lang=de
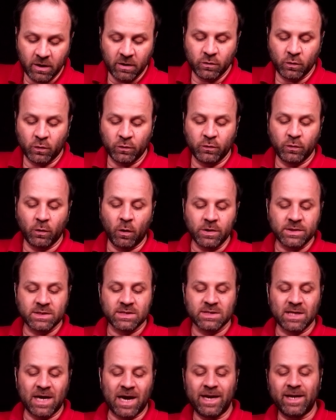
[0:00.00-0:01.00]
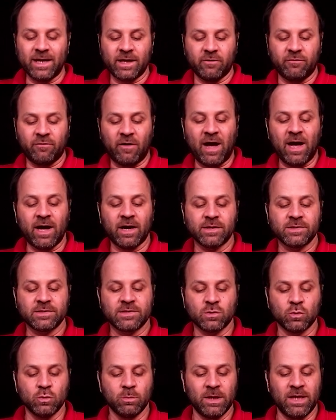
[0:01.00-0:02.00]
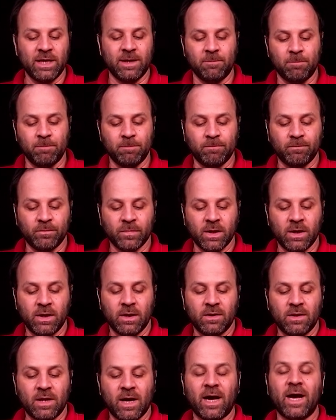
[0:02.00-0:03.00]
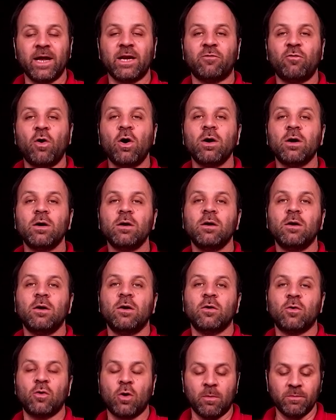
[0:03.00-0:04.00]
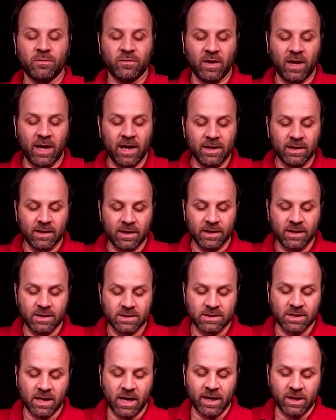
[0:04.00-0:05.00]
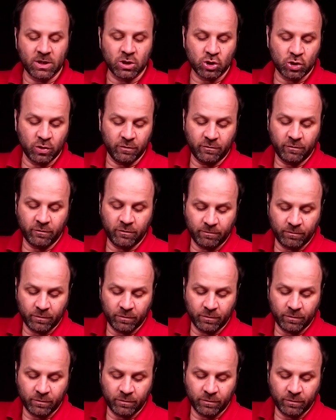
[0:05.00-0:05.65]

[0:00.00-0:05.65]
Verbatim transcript: dort trotz aller Gefahren zu überleben. Nach einer Woche kommt endlich ein Schiff.